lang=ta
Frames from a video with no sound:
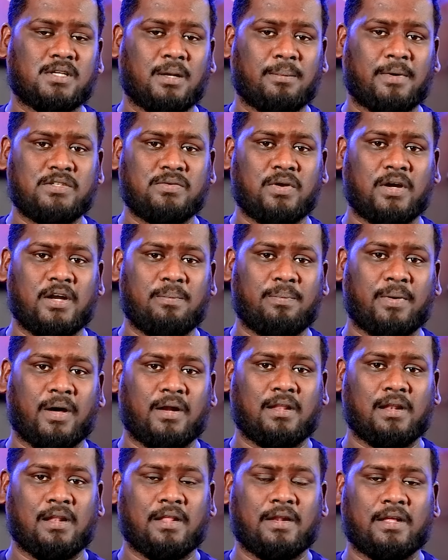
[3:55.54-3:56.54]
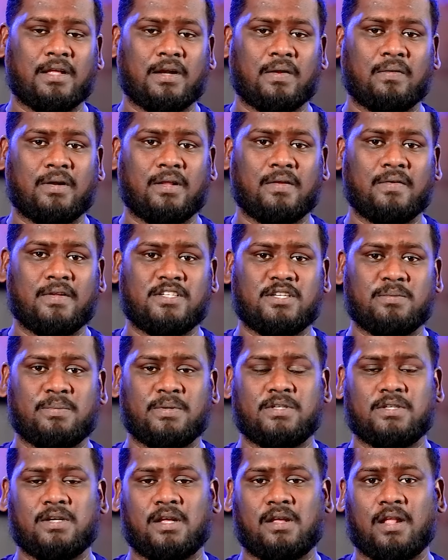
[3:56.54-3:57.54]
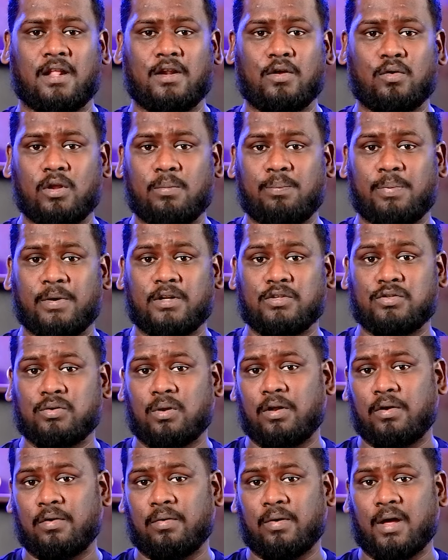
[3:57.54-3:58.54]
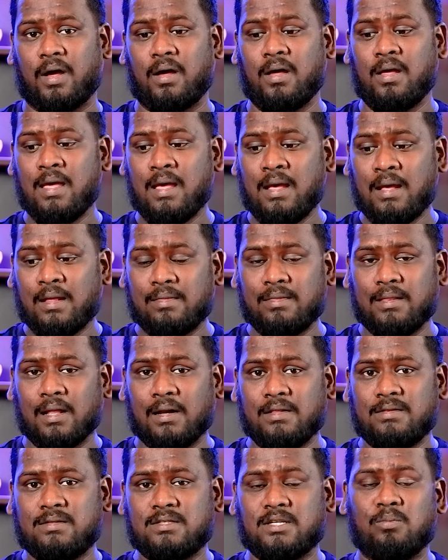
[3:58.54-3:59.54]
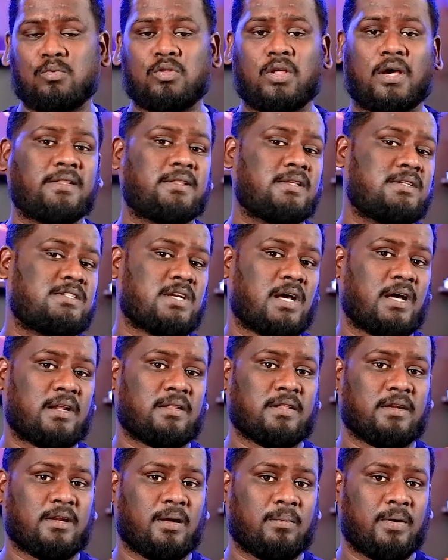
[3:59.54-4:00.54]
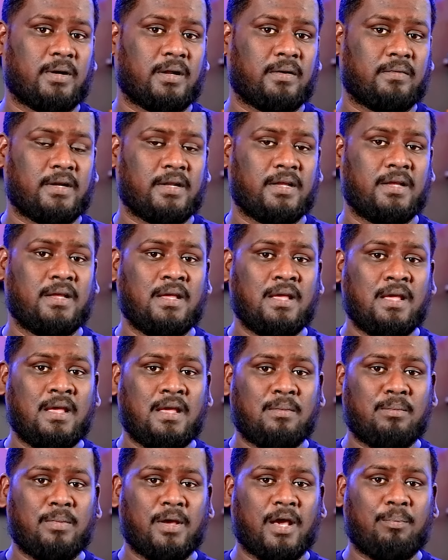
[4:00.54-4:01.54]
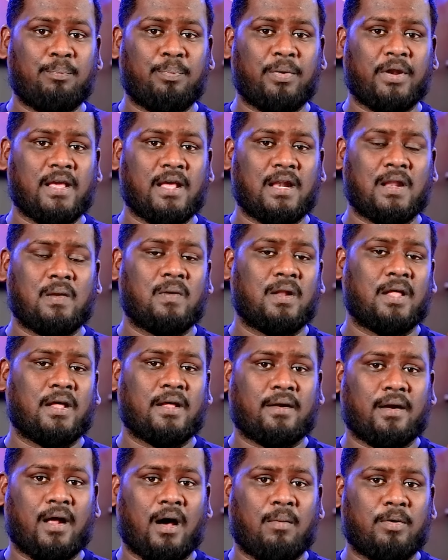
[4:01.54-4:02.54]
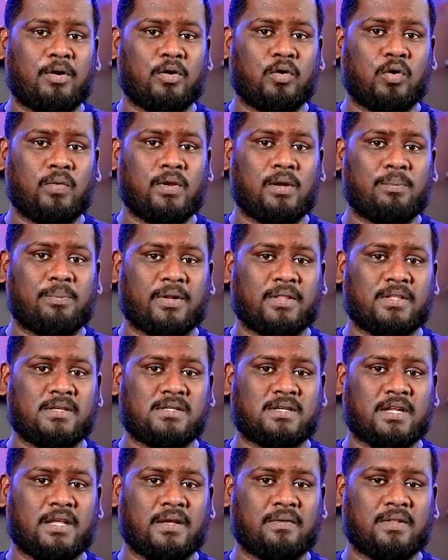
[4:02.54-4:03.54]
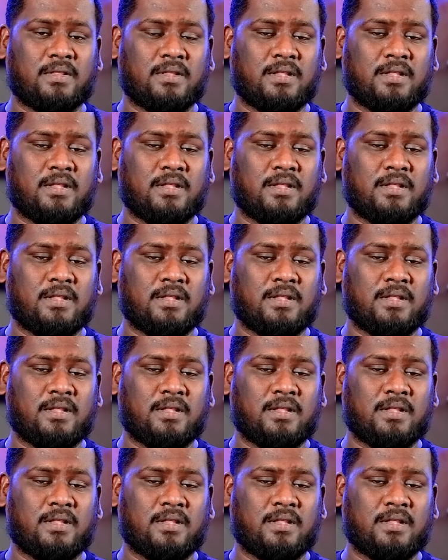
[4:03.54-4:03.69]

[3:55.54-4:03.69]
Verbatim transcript: சமாஜ்வாடி பார்ட்டியில் இருக்கிறவர் வெற்றி பெற்றிருக்கிறார் குறிப்பிட்டு சொல்லணும்னா தலித் சமுதாயத்தை சார்ந்த நபர் அவர் மிகப்பெரிய அளவில் ராமர் கோவில் பிரதிஷ்டையை